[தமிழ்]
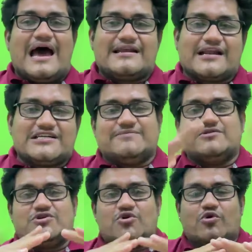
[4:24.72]

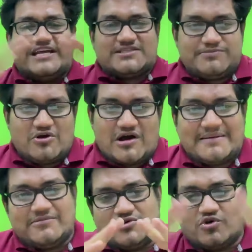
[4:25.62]
ஆர்டன்ஷிப் டூ
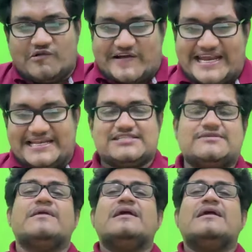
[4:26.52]
எஸ்பிஓஎம் டூ ஃபைனல்ஸ்